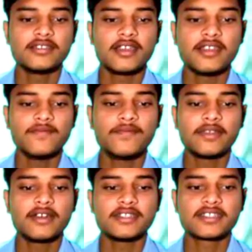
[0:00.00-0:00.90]
यही
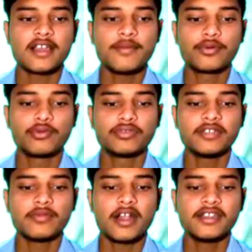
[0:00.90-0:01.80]
फिगर इसका
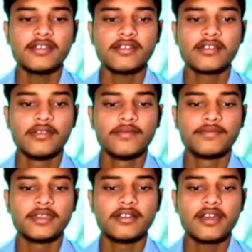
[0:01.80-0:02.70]
फ्रूटिंग बॉडिंग
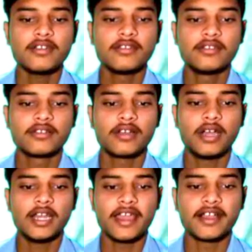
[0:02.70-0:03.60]
फिगर
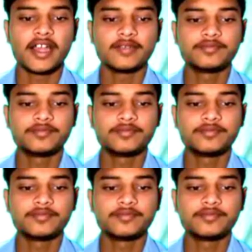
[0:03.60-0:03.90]
कहलाएगा